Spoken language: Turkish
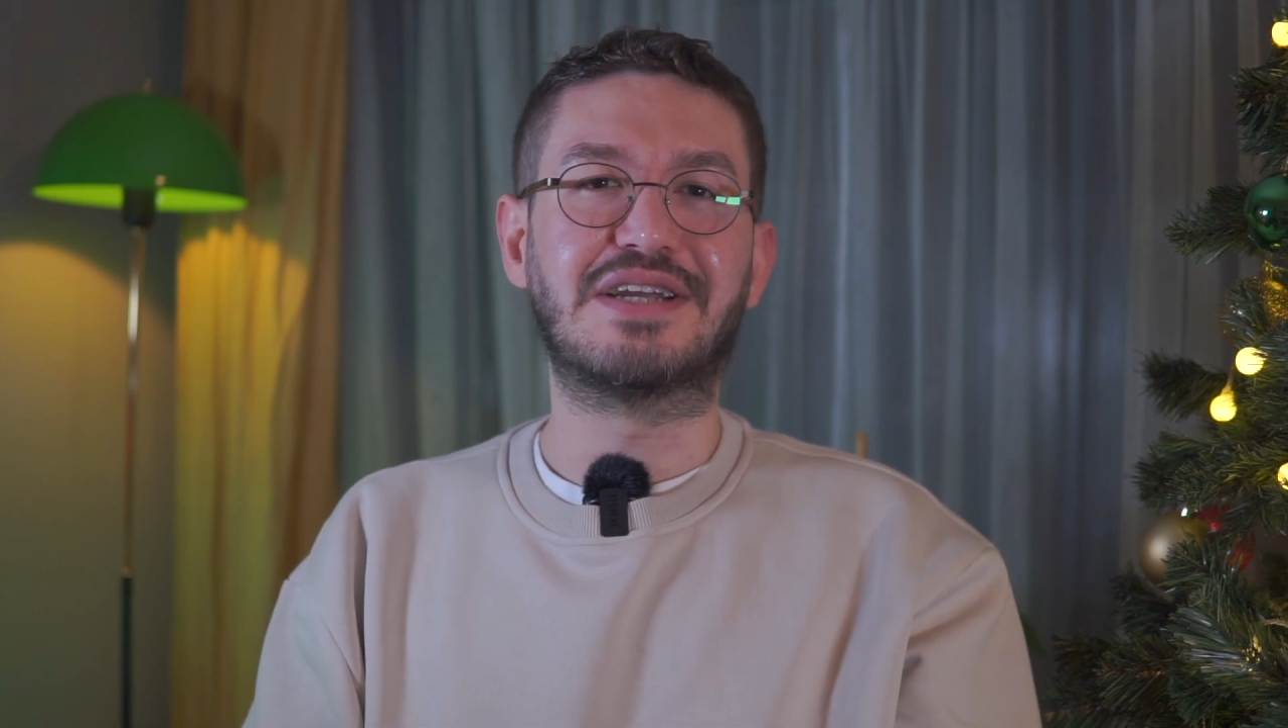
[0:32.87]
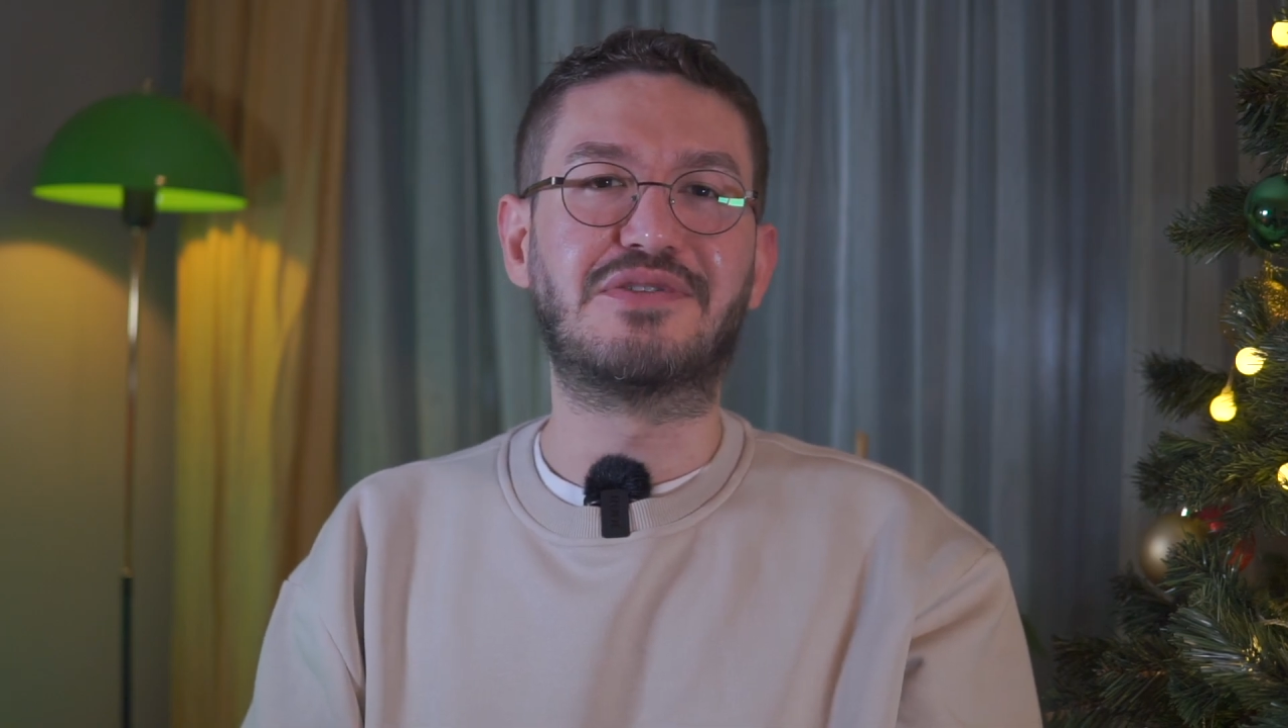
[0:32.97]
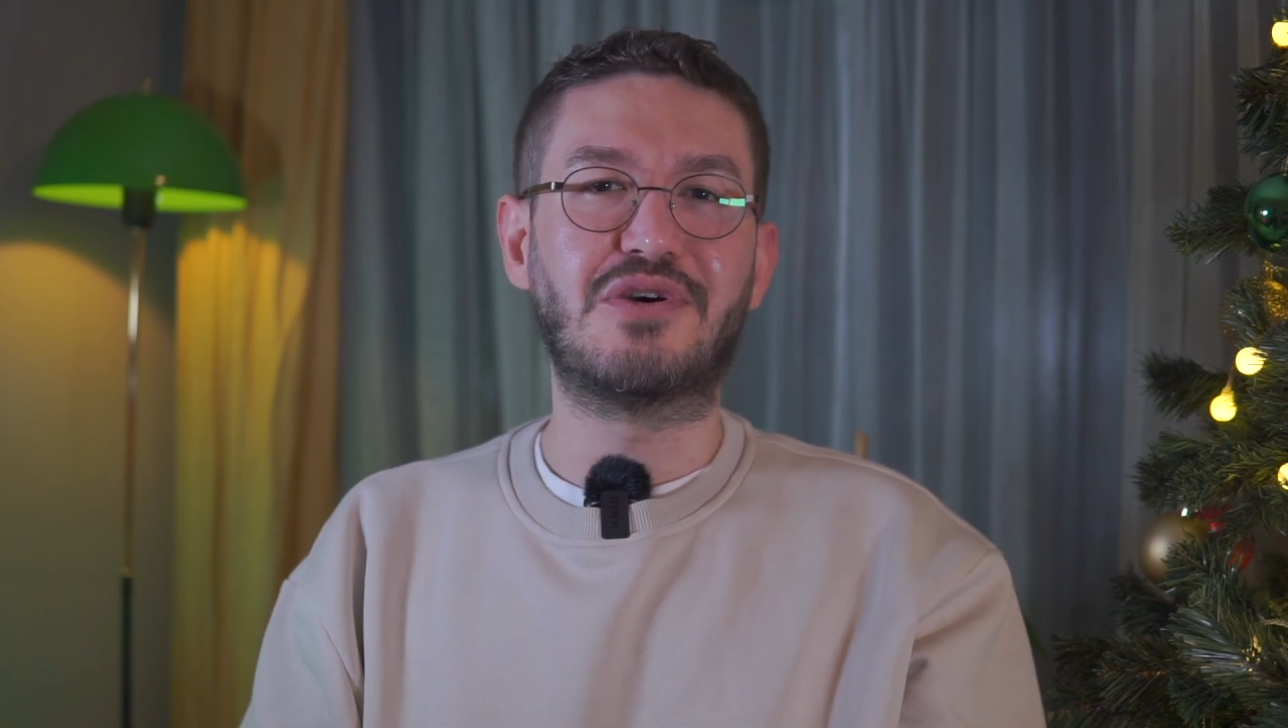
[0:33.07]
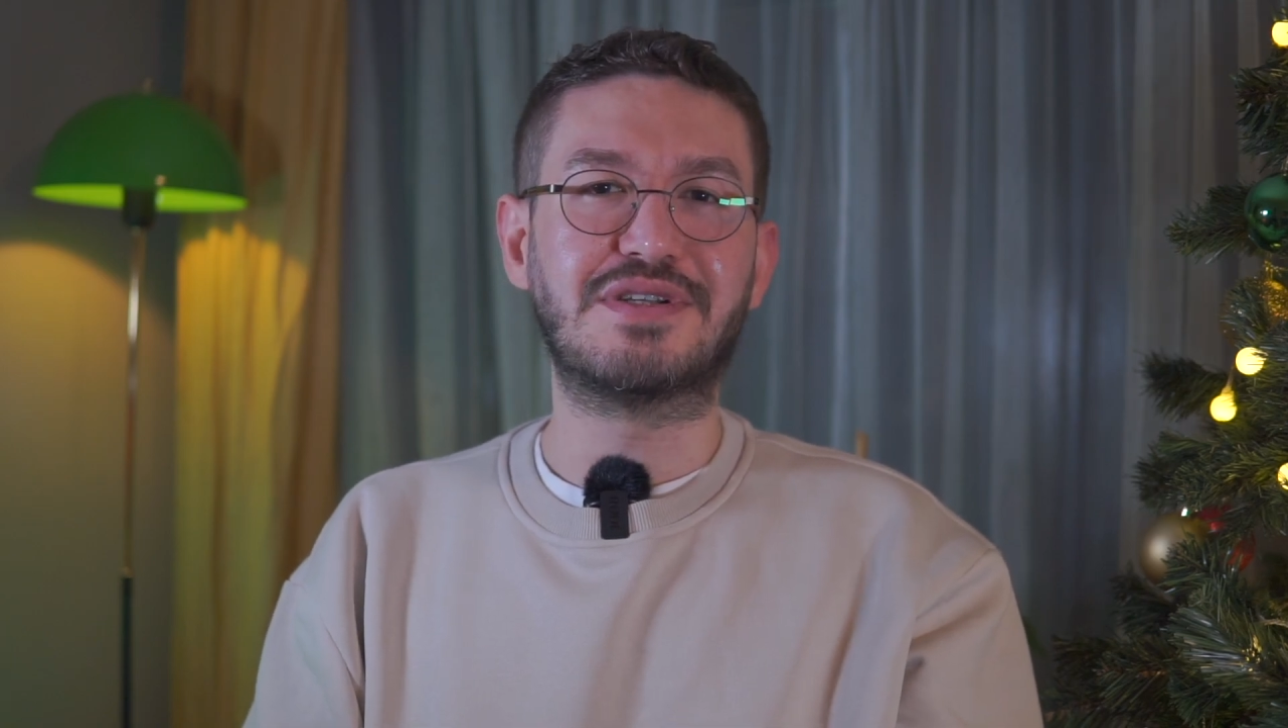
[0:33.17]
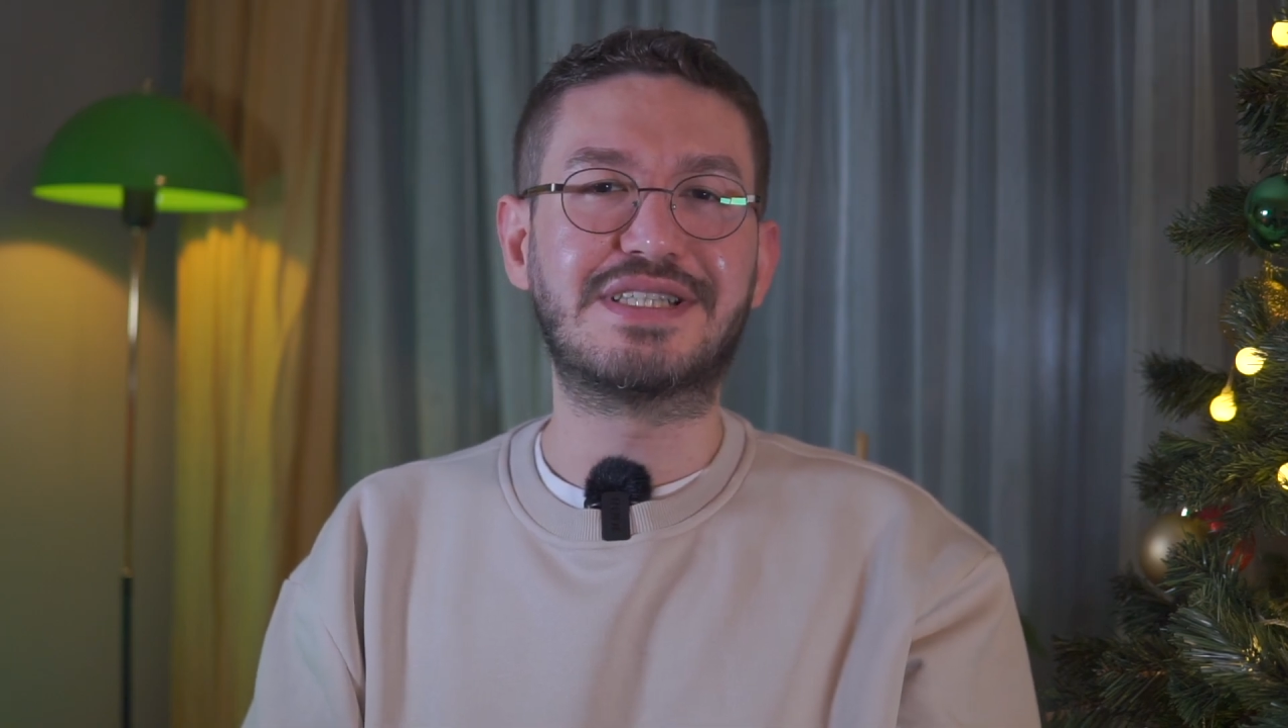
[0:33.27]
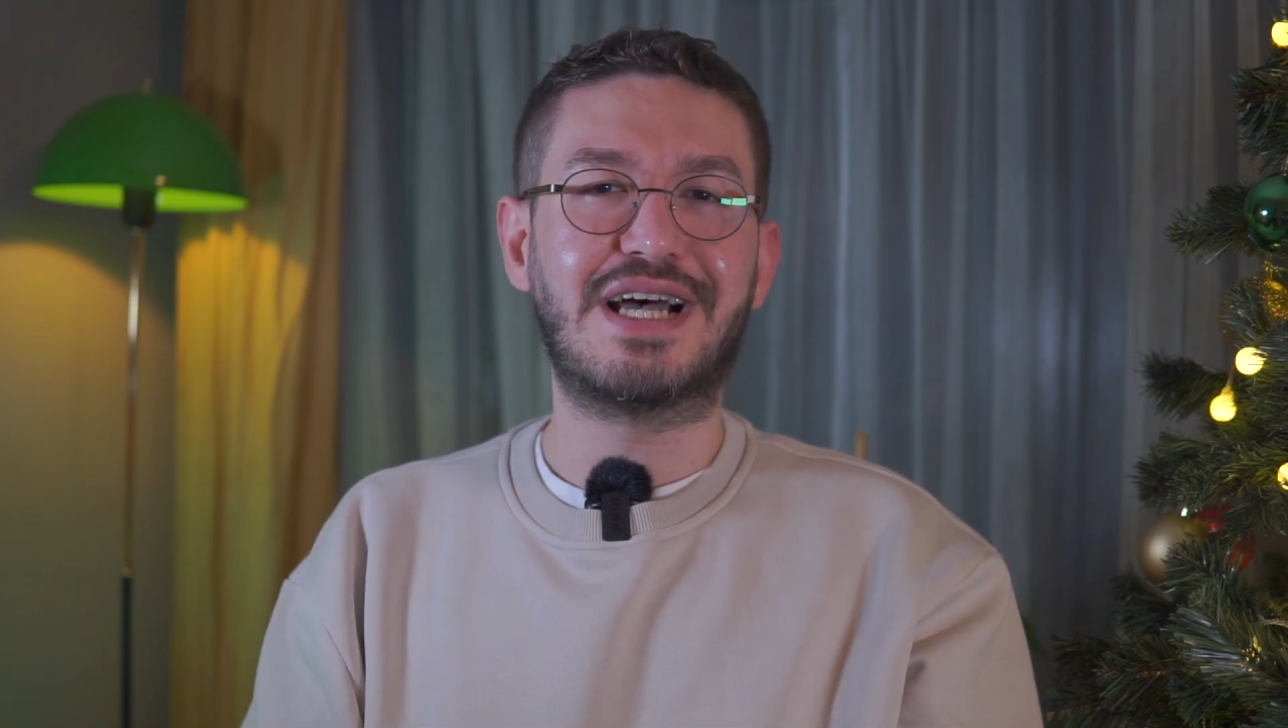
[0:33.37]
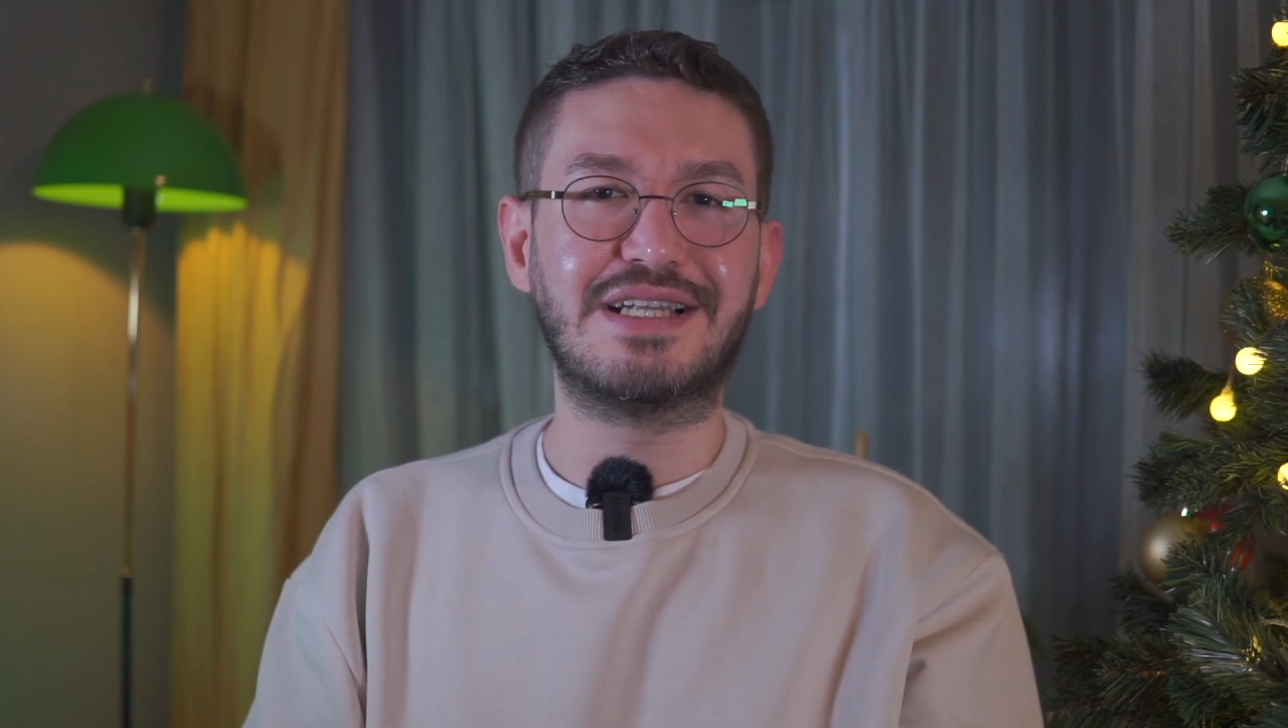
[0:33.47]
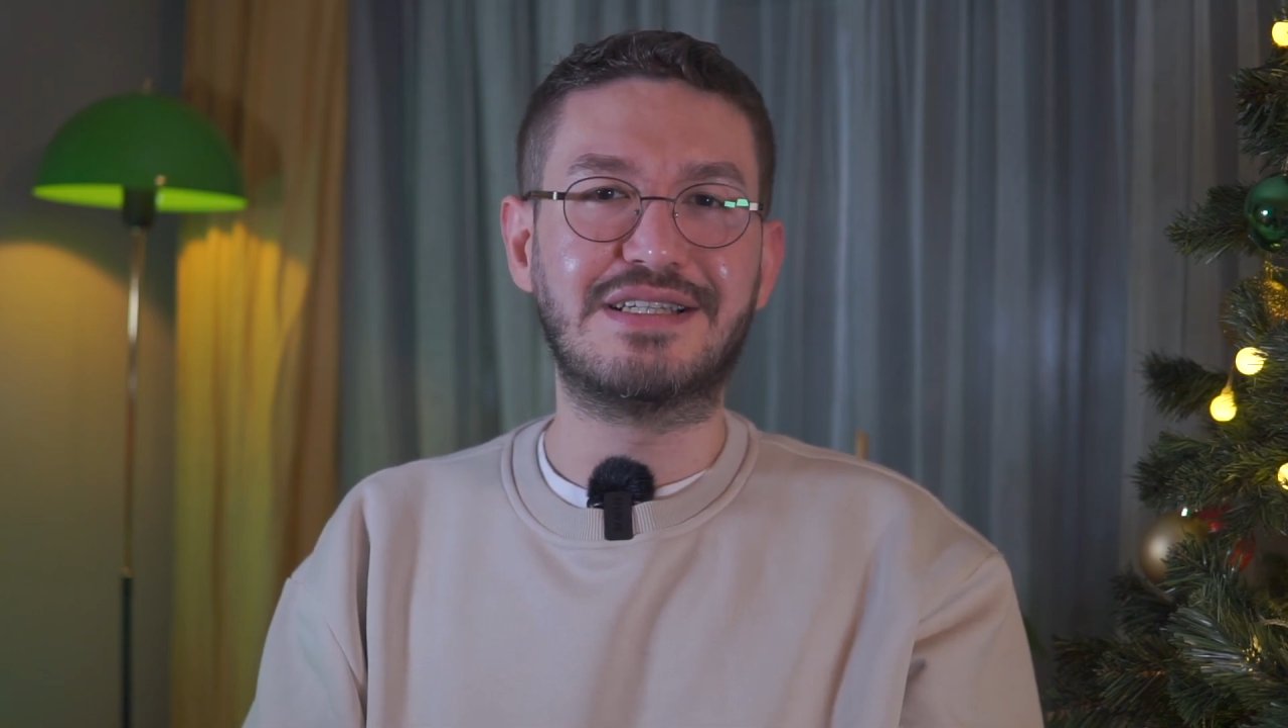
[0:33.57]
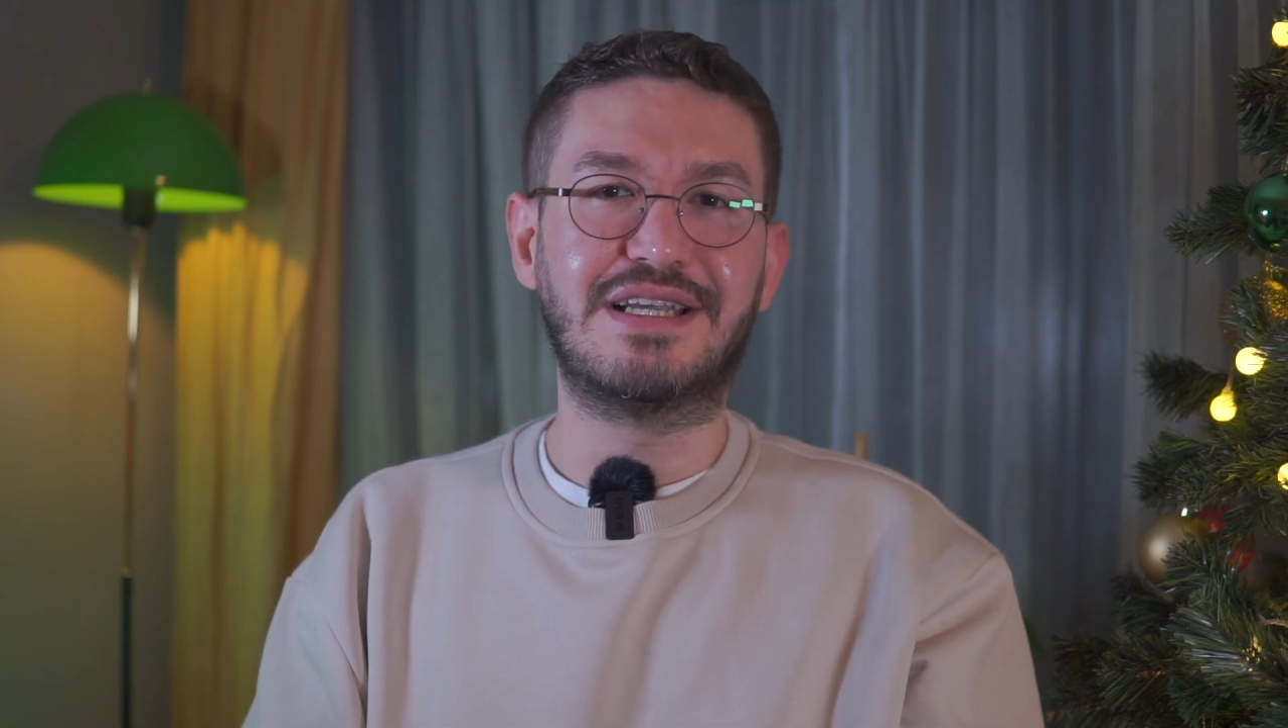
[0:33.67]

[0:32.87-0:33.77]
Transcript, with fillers: göz sağlığına